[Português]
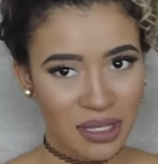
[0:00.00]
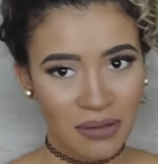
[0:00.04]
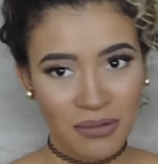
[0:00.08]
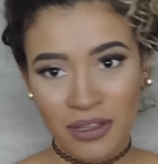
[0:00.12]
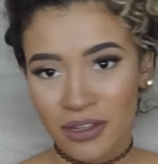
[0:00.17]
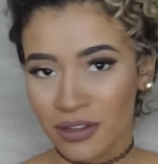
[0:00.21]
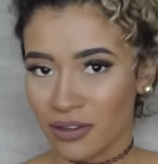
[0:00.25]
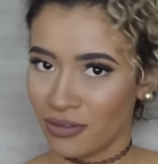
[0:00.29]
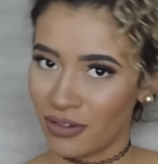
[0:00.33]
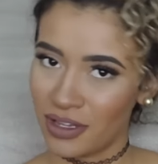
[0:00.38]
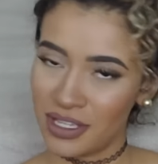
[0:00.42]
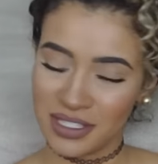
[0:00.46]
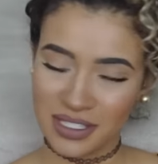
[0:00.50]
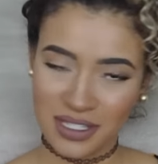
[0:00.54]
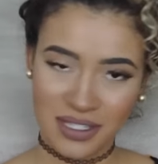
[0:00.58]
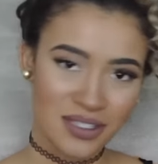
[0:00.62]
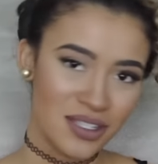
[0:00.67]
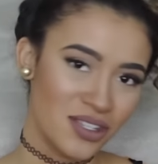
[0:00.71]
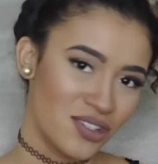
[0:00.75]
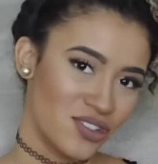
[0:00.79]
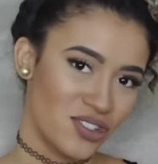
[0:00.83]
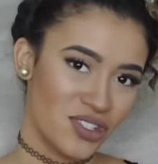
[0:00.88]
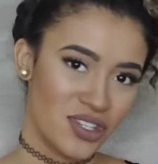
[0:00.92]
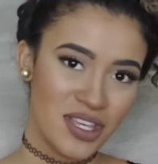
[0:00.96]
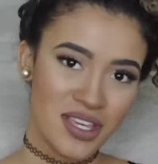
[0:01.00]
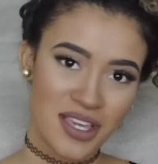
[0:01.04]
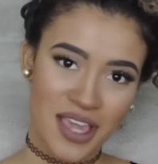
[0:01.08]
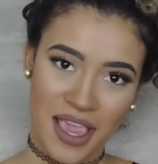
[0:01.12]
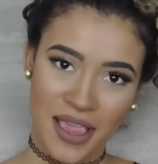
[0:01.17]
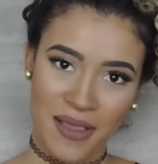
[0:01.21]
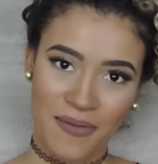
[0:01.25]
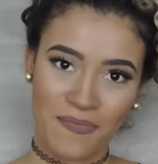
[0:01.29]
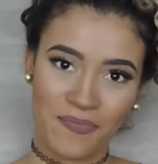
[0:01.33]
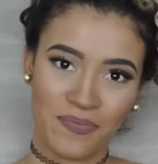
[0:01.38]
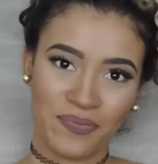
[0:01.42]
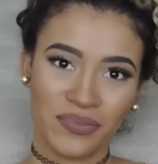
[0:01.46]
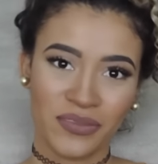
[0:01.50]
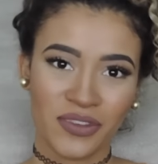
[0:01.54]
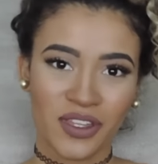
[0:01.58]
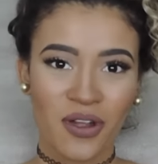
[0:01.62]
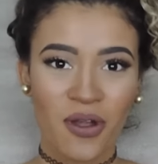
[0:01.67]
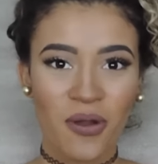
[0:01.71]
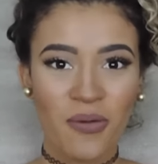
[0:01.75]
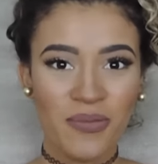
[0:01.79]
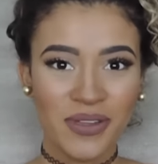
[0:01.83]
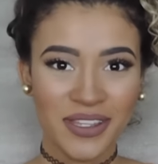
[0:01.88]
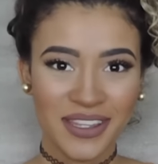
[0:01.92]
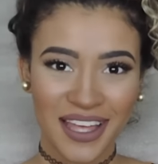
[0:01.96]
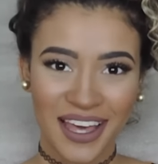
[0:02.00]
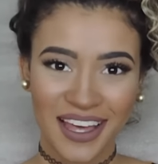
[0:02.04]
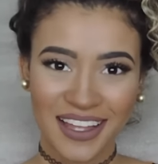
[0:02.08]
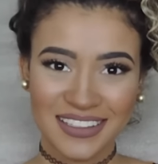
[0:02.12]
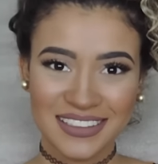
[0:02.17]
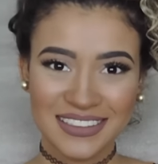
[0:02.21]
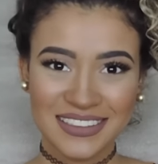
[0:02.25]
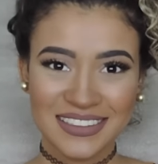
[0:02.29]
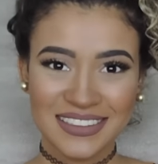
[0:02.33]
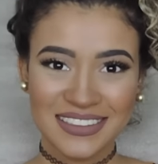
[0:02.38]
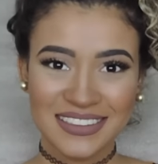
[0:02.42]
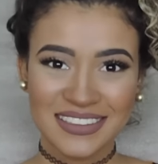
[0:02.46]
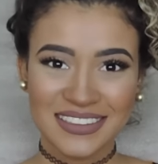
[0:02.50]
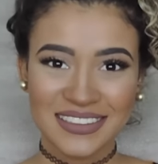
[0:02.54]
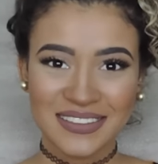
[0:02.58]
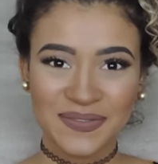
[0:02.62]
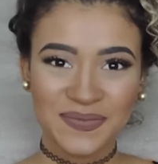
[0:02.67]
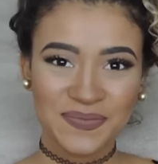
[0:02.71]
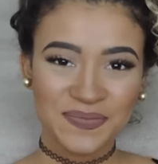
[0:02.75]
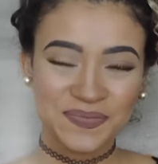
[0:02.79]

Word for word: que também não vai esquecer de ninguém. Combinado?